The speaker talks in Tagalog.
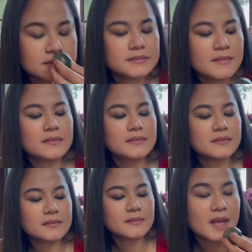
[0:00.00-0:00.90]
egg yolk
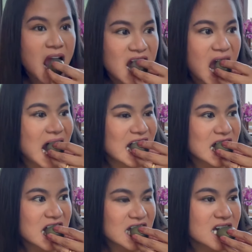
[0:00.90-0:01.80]
nga, masarap
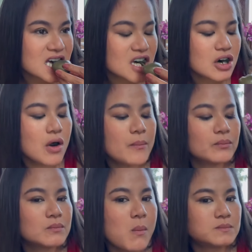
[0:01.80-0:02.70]
din siya kaso lang
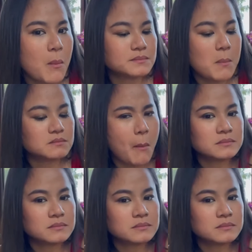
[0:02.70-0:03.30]
hindi ako sanay